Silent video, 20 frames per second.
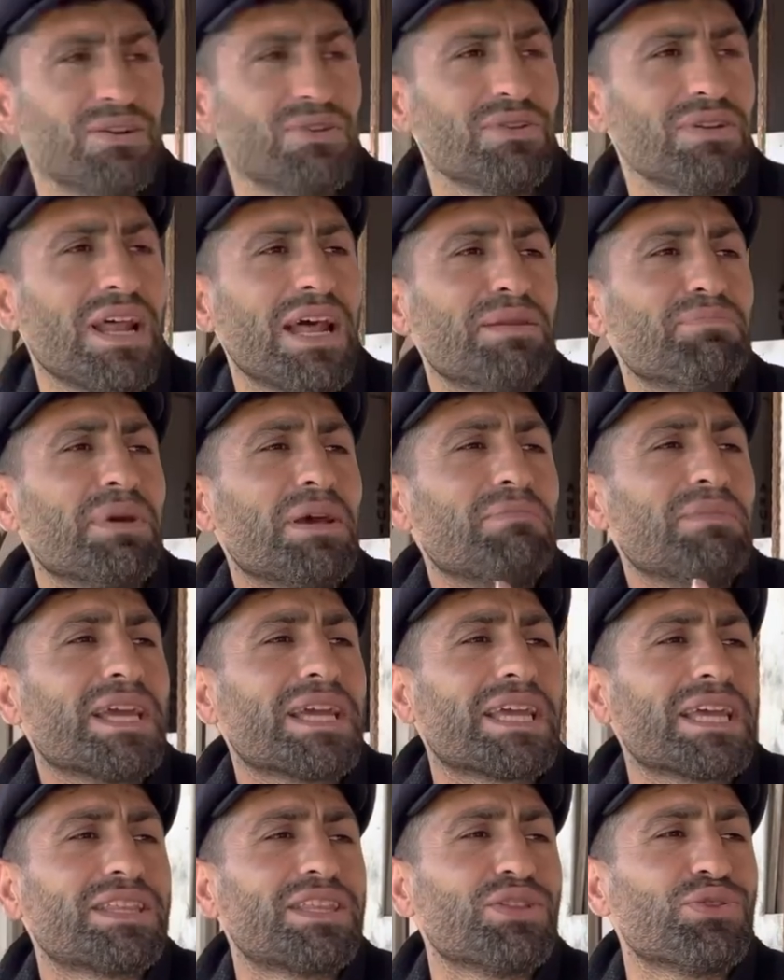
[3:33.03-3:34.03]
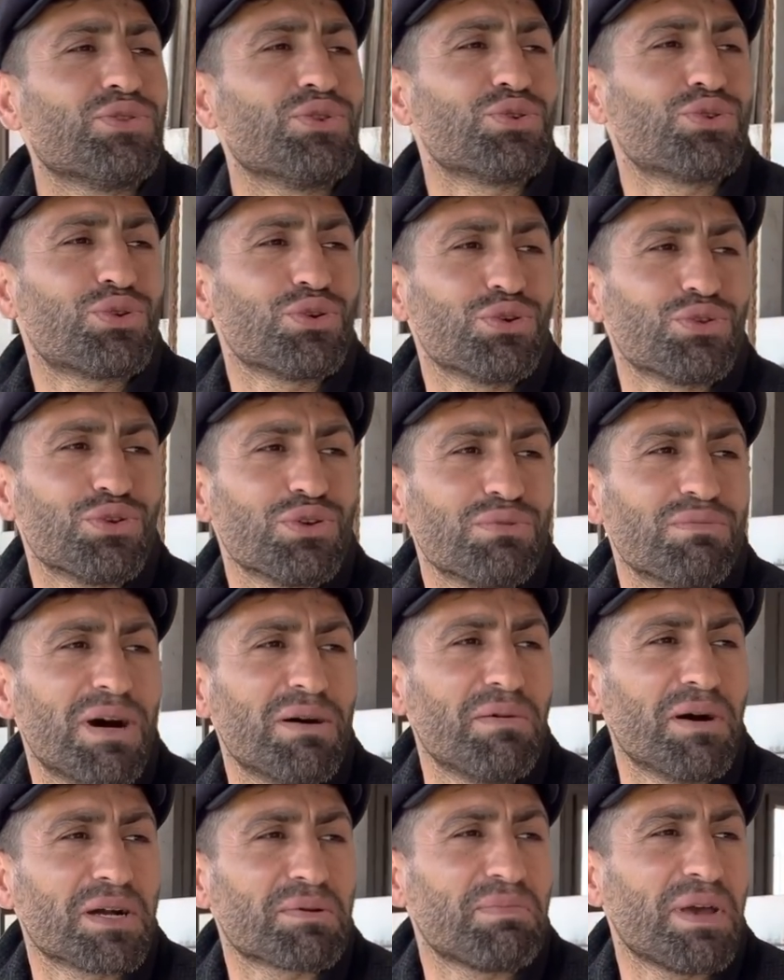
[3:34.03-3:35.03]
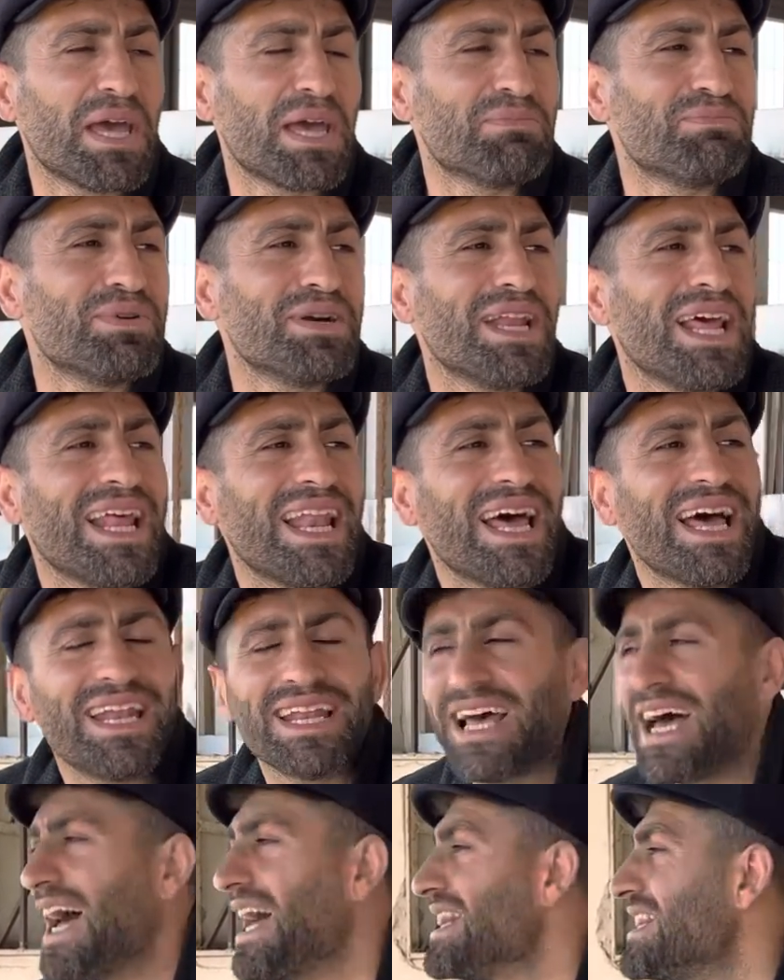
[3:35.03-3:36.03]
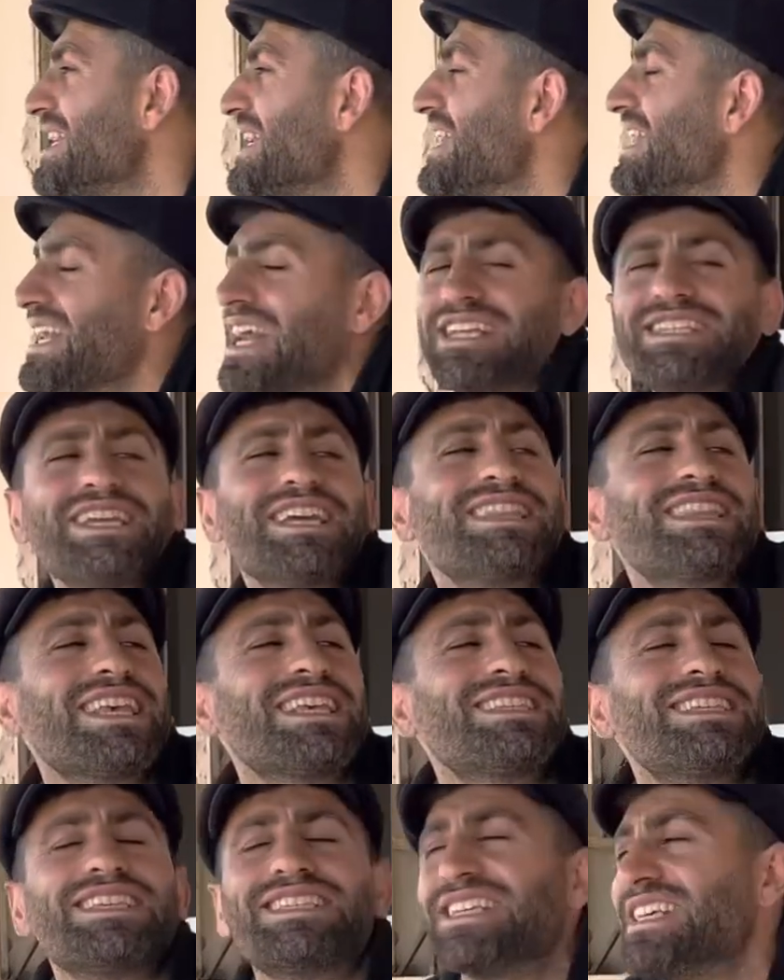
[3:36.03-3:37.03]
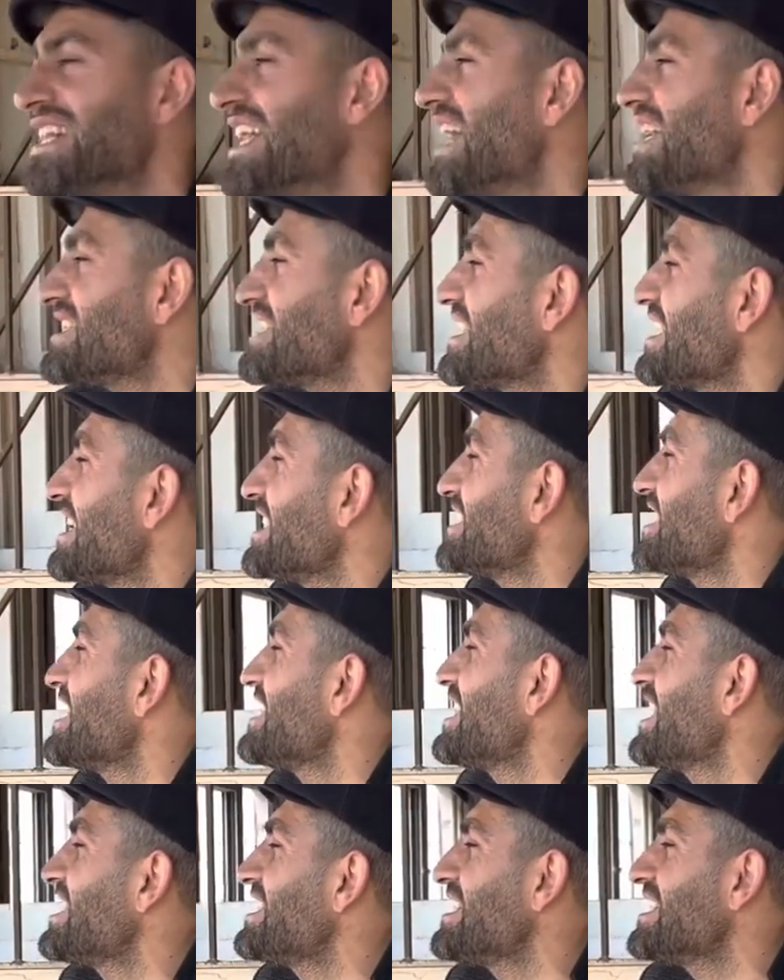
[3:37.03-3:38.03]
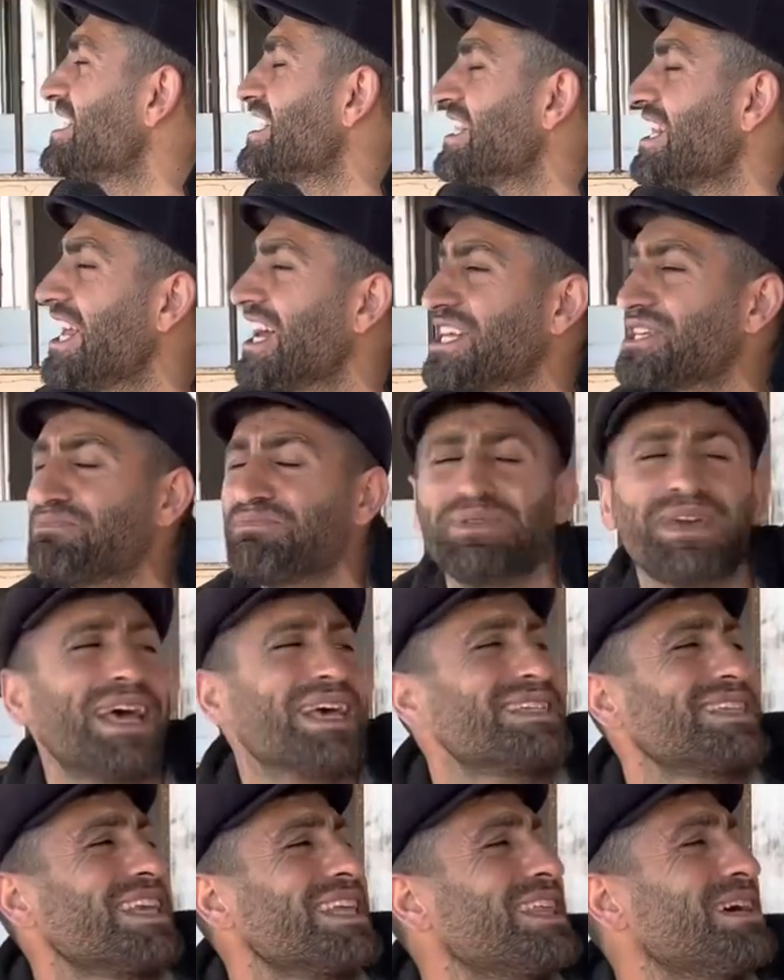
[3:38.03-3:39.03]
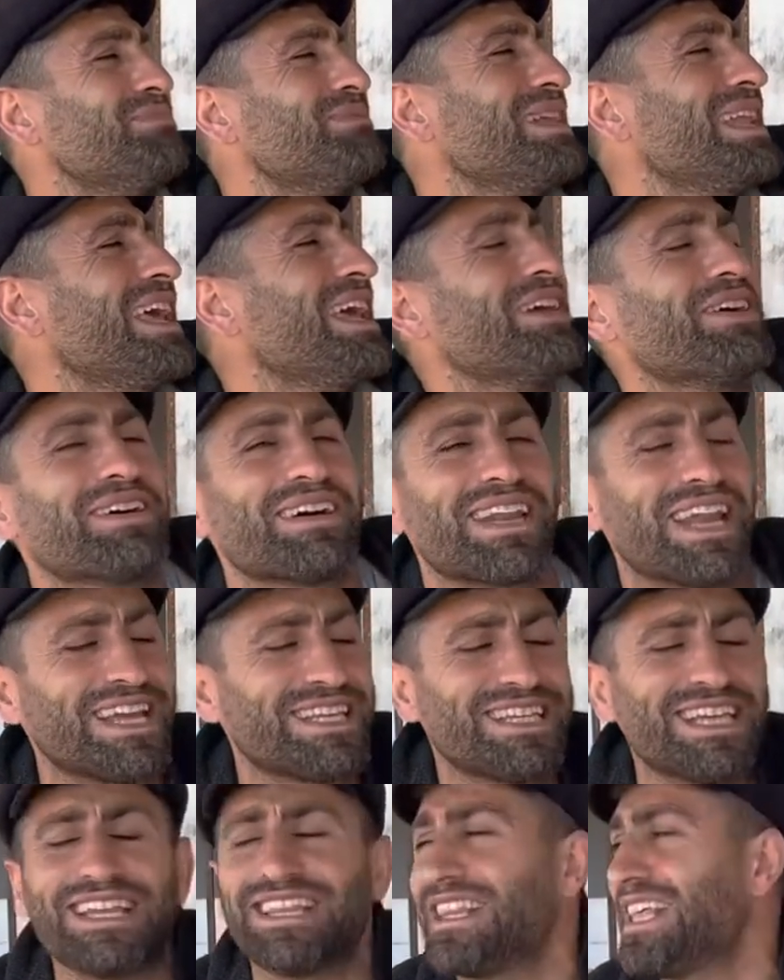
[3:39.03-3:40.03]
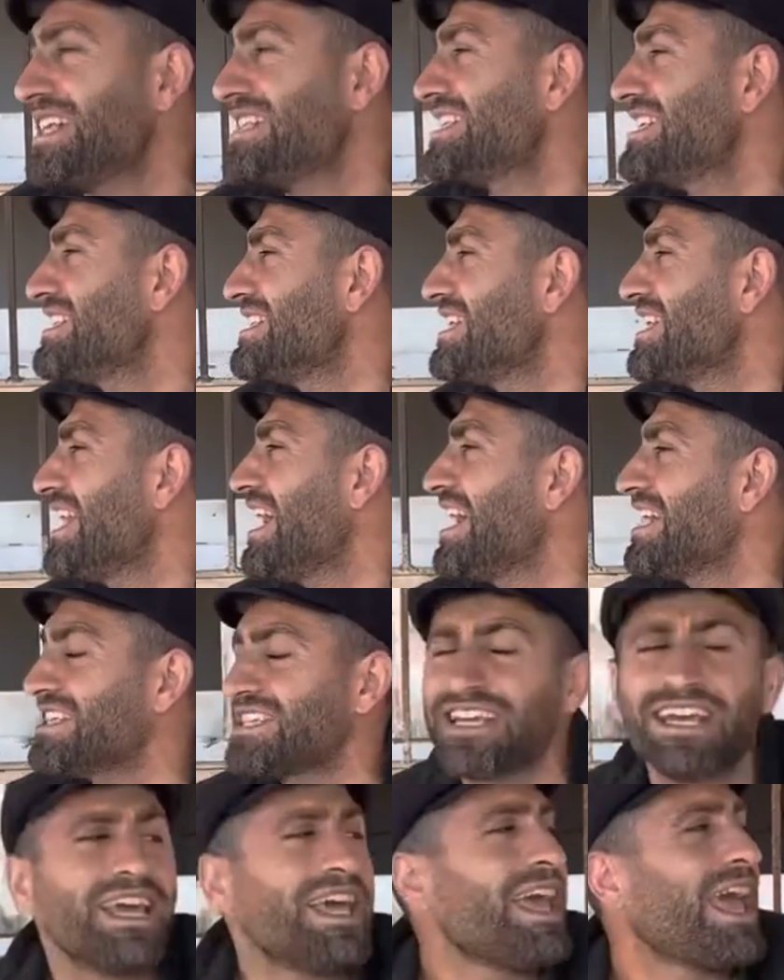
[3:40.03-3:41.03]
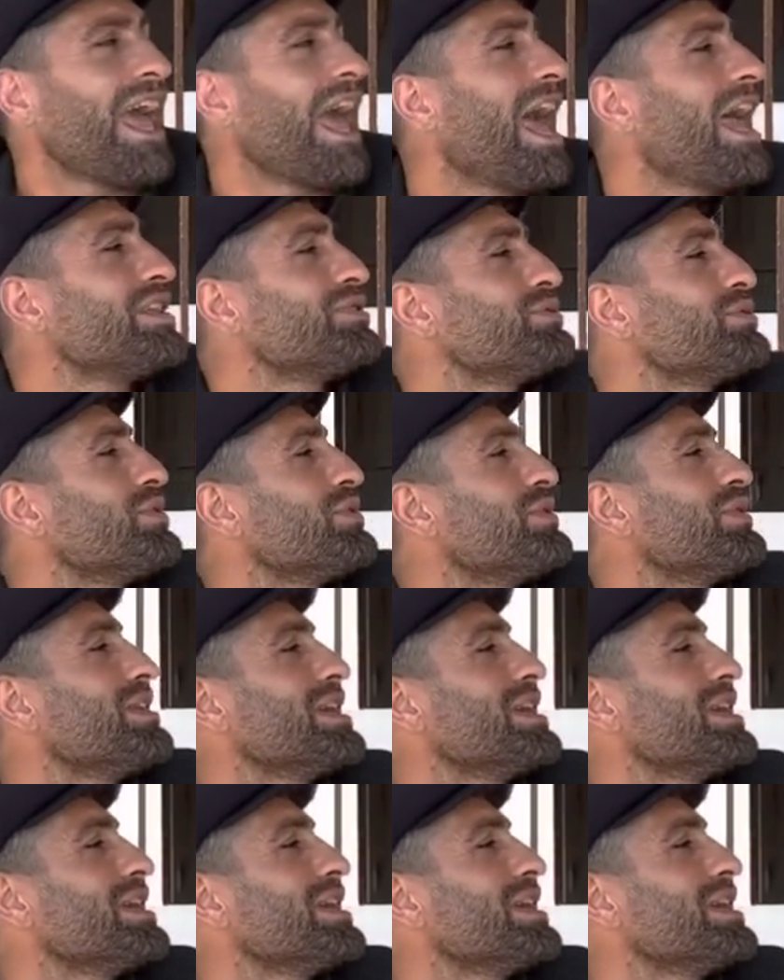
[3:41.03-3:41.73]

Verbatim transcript: Ulan memleketin düştüğü duruma bak be. Bu ne lan? Hadi reçetesiz ilaç, reçetesiz ilaç. Piyasada bile yok reçetesiz ilaç. Her türlü